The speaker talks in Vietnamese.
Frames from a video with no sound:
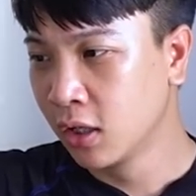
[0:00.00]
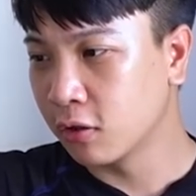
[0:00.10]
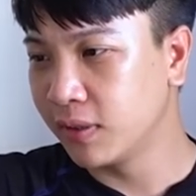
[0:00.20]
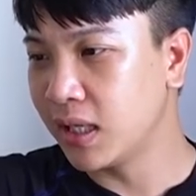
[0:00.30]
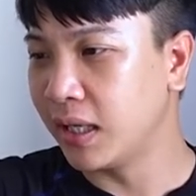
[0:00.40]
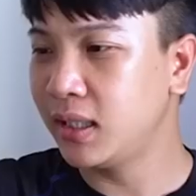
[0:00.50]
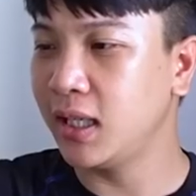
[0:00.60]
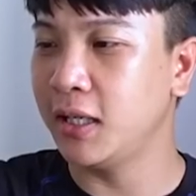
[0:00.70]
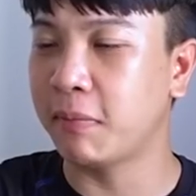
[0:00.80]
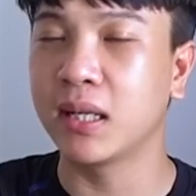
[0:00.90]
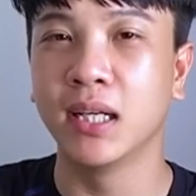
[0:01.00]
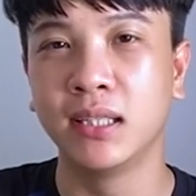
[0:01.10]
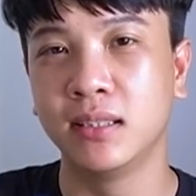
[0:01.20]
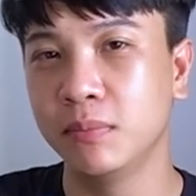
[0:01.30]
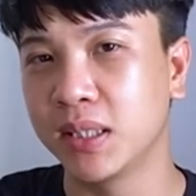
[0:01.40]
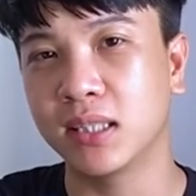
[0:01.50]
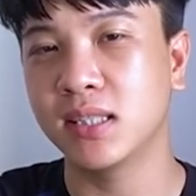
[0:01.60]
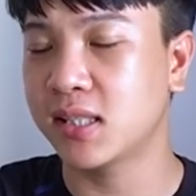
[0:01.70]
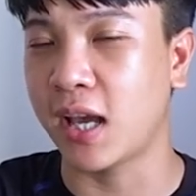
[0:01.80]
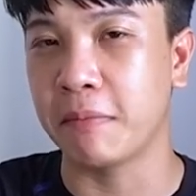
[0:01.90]
cùng với đấy thì màn hình như mình đã
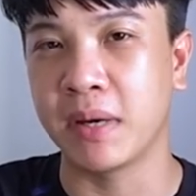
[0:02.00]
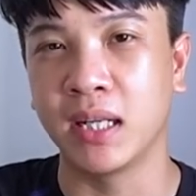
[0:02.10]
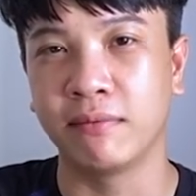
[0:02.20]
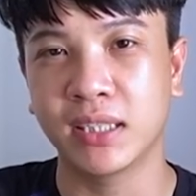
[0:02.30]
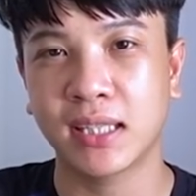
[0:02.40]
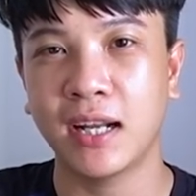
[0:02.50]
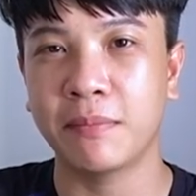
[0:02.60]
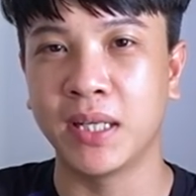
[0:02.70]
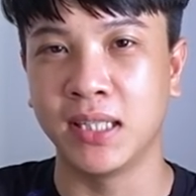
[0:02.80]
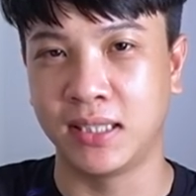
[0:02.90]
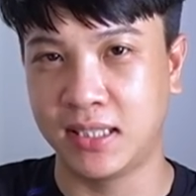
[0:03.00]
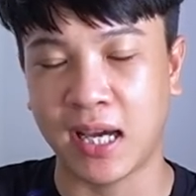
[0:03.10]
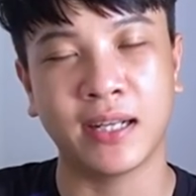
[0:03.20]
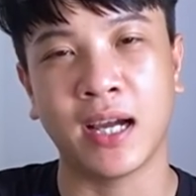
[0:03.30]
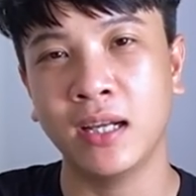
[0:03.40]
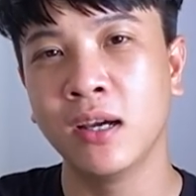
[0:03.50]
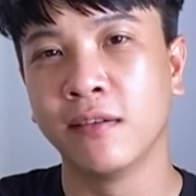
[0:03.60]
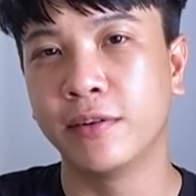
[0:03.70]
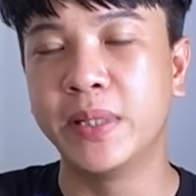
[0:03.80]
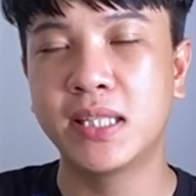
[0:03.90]
chia sẻ màn hình vẫn sẽ là màn hình tràn đáy
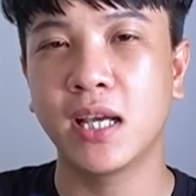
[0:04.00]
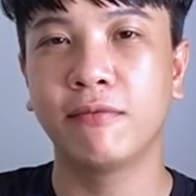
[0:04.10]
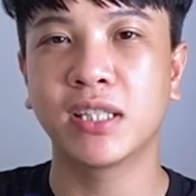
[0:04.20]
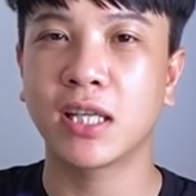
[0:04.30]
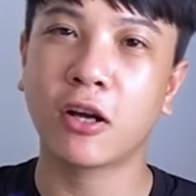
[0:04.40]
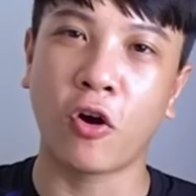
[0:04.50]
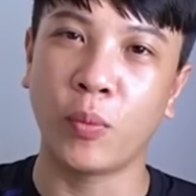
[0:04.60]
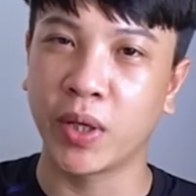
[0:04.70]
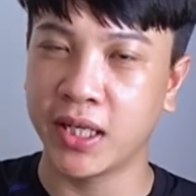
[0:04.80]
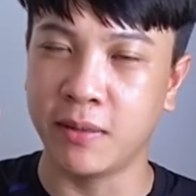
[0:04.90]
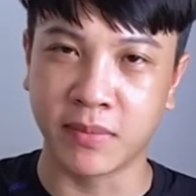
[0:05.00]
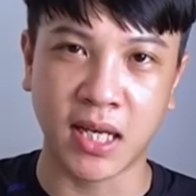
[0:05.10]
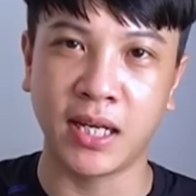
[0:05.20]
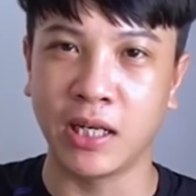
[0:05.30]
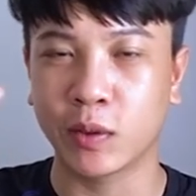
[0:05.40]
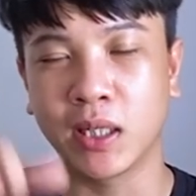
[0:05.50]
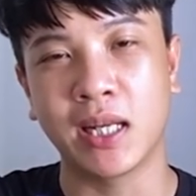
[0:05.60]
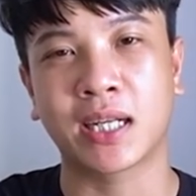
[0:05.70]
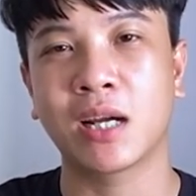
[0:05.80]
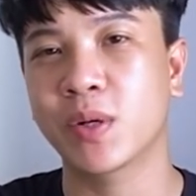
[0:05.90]
và bên trên vẫn sẽ có một điểm dày để có thể
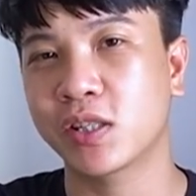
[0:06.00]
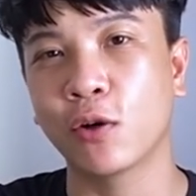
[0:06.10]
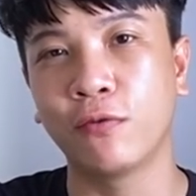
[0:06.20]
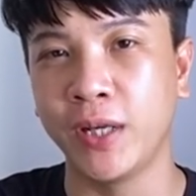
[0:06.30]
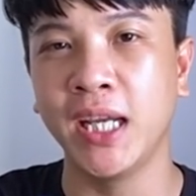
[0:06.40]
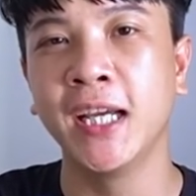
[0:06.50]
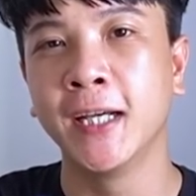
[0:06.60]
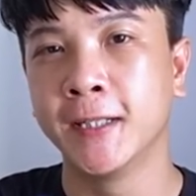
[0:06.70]
đặt camera selfie